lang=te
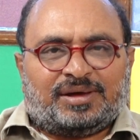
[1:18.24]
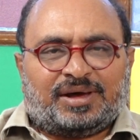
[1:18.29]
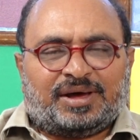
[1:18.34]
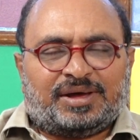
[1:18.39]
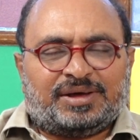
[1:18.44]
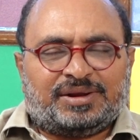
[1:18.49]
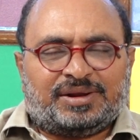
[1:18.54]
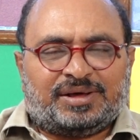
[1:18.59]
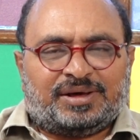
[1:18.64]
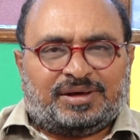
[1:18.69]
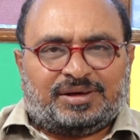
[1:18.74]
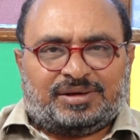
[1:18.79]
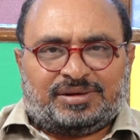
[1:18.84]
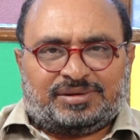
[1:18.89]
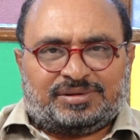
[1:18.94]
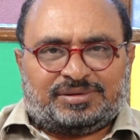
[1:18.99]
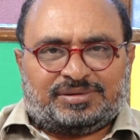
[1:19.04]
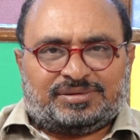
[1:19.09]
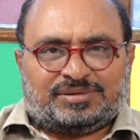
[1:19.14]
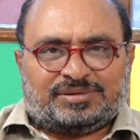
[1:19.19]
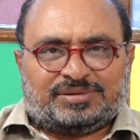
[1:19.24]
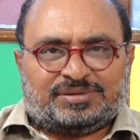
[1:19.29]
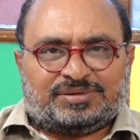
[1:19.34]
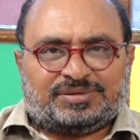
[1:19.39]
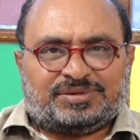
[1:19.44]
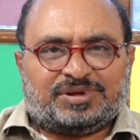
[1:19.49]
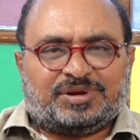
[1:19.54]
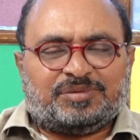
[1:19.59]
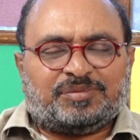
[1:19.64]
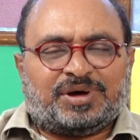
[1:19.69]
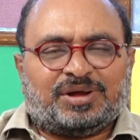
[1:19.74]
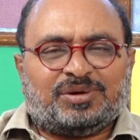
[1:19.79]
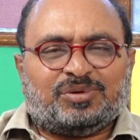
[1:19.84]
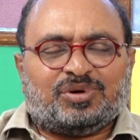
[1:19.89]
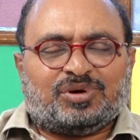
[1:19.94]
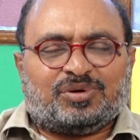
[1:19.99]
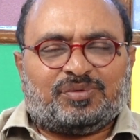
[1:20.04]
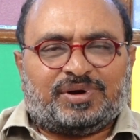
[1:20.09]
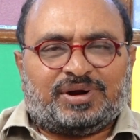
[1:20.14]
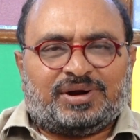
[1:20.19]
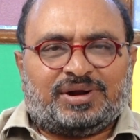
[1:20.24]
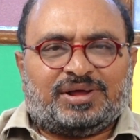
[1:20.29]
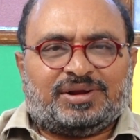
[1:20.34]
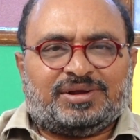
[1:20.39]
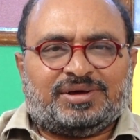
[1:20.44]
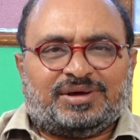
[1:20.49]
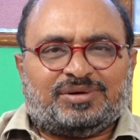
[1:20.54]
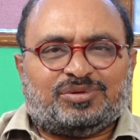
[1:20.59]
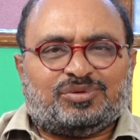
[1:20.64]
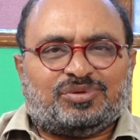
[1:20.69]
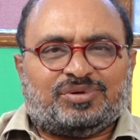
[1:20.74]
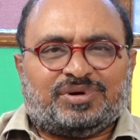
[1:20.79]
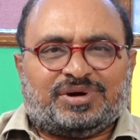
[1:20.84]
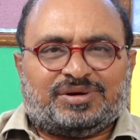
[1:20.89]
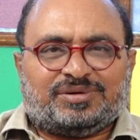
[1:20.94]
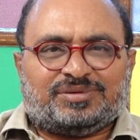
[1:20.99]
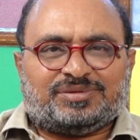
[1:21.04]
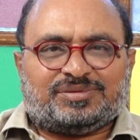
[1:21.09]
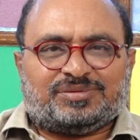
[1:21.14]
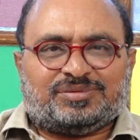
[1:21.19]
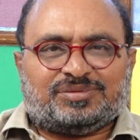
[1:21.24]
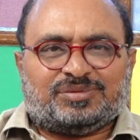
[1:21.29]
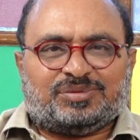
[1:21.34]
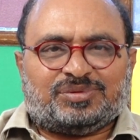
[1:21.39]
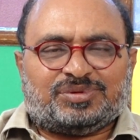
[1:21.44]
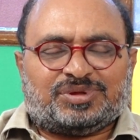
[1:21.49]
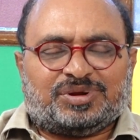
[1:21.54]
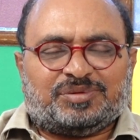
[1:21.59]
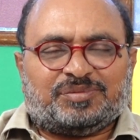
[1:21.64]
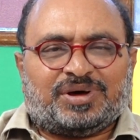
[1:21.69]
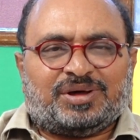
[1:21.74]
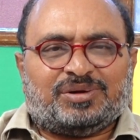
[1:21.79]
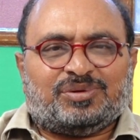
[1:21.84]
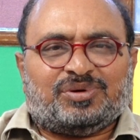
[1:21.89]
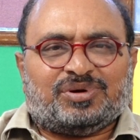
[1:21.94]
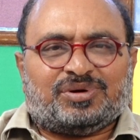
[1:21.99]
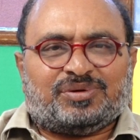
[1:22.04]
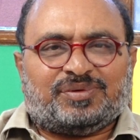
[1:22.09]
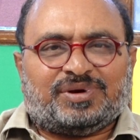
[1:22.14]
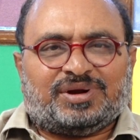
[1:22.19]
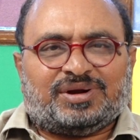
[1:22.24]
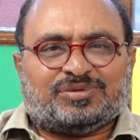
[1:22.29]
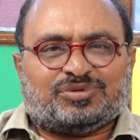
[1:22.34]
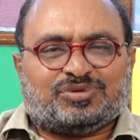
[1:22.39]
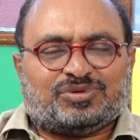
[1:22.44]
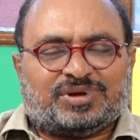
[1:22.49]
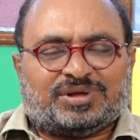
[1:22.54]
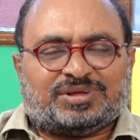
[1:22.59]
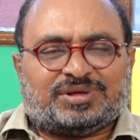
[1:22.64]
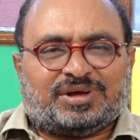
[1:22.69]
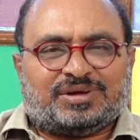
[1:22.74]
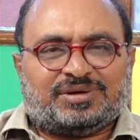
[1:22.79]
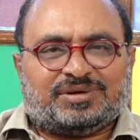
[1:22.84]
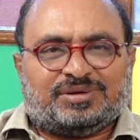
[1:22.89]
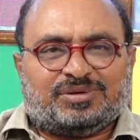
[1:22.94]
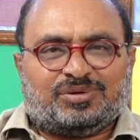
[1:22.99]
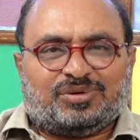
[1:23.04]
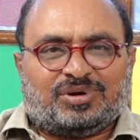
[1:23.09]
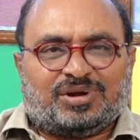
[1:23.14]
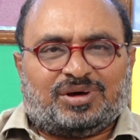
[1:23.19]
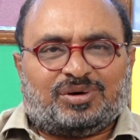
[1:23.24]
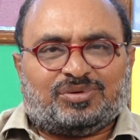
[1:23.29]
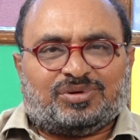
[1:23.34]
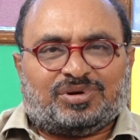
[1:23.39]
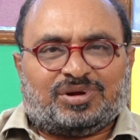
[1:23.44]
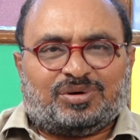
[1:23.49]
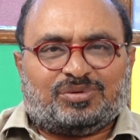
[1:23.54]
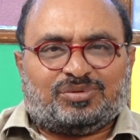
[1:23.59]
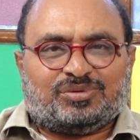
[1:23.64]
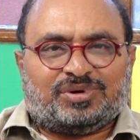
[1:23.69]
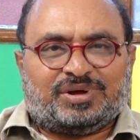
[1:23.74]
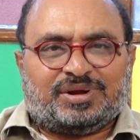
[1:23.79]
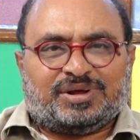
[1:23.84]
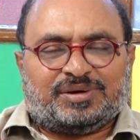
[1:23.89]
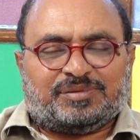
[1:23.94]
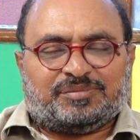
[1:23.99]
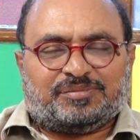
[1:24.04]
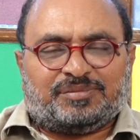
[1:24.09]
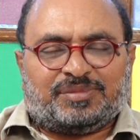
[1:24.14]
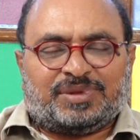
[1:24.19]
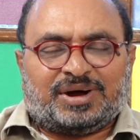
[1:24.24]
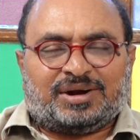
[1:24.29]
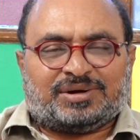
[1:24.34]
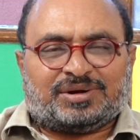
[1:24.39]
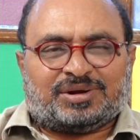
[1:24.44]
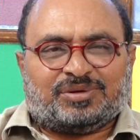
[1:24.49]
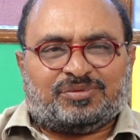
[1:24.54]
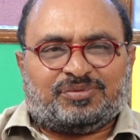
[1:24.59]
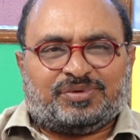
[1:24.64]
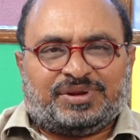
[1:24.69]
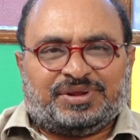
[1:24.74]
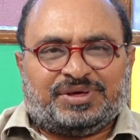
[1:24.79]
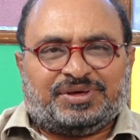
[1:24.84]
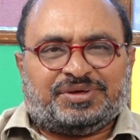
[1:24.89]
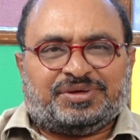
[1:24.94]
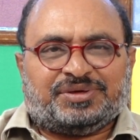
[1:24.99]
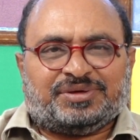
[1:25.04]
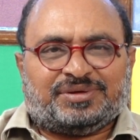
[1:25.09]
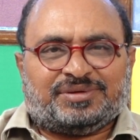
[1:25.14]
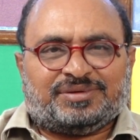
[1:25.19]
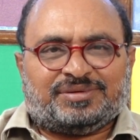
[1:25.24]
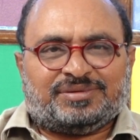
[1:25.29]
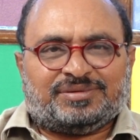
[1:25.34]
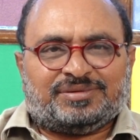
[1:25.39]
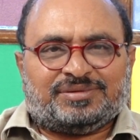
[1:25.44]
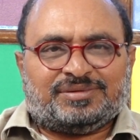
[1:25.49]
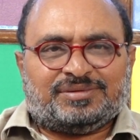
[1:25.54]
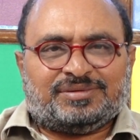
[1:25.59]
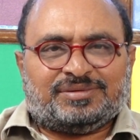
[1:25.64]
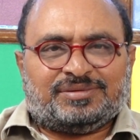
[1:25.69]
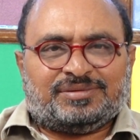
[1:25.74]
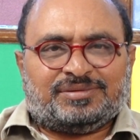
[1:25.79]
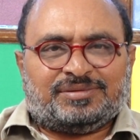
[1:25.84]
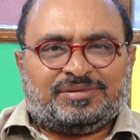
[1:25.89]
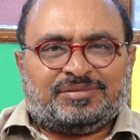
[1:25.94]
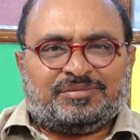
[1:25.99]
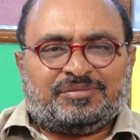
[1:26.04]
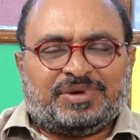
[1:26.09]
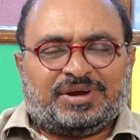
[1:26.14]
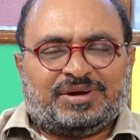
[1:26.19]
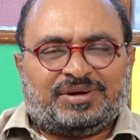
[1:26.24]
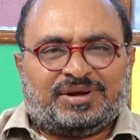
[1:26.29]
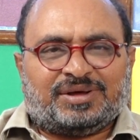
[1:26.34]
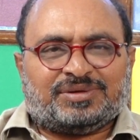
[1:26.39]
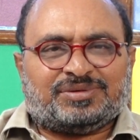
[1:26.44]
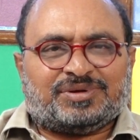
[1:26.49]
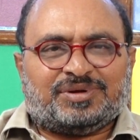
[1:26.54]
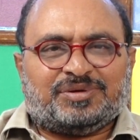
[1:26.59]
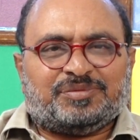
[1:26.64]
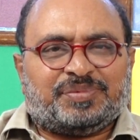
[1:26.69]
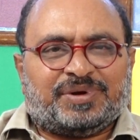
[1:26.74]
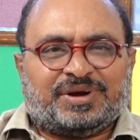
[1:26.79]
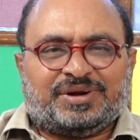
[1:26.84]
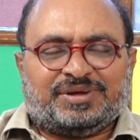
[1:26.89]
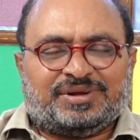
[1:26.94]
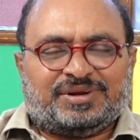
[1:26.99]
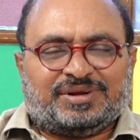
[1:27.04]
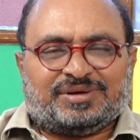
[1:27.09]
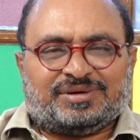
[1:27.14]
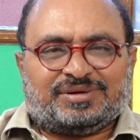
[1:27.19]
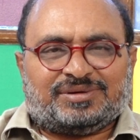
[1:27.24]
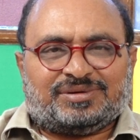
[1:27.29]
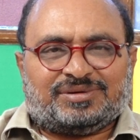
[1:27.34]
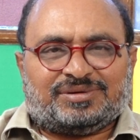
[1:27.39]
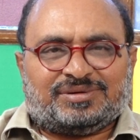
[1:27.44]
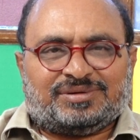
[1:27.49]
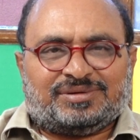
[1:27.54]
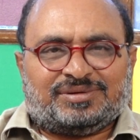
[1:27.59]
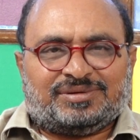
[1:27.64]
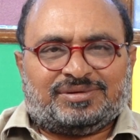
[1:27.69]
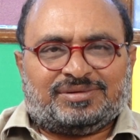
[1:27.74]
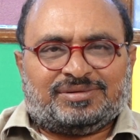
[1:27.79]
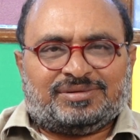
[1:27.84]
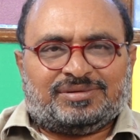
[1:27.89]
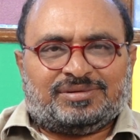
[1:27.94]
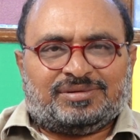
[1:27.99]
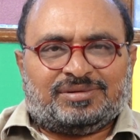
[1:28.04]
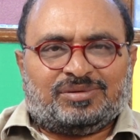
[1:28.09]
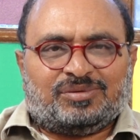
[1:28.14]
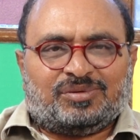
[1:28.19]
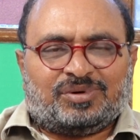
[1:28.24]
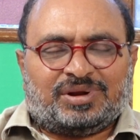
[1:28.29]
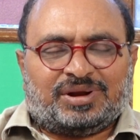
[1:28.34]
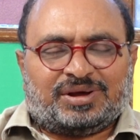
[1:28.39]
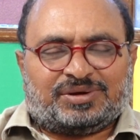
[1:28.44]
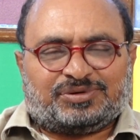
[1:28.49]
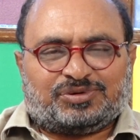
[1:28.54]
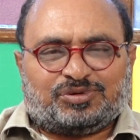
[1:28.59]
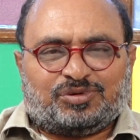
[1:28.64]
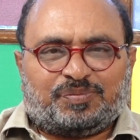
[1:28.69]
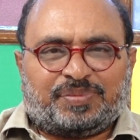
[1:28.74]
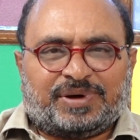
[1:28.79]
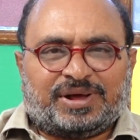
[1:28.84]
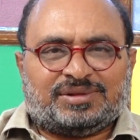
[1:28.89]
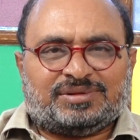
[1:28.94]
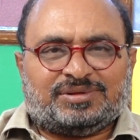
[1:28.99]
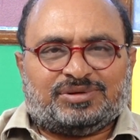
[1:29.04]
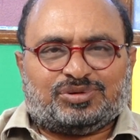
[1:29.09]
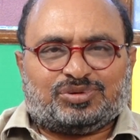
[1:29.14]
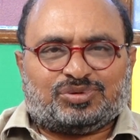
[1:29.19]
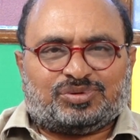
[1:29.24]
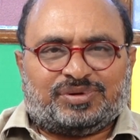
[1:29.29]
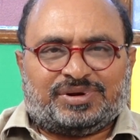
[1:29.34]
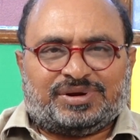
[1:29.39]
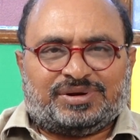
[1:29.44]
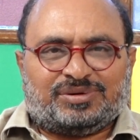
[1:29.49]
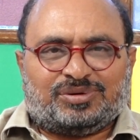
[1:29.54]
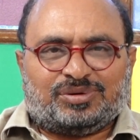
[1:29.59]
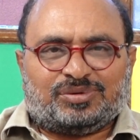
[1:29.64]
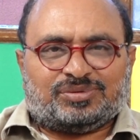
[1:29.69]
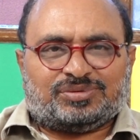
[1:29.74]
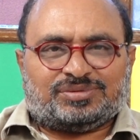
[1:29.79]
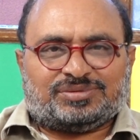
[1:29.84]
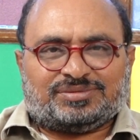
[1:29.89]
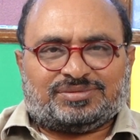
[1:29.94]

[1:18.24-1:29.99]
ఆయన సినిమాల్లోకి వెళ్ళాలి అనుకున్నాడు నువ్వు సినిమాల్లోకి వెళ్ళొచ్చు కదా హీరోలా ఉన్నావు అనే మాటలు విని మెడ్రాస్ వెళ్ళిపోయాడు ఈయన ఒక లక్ష రూపాయలు తీసుకుని ఇంట్లో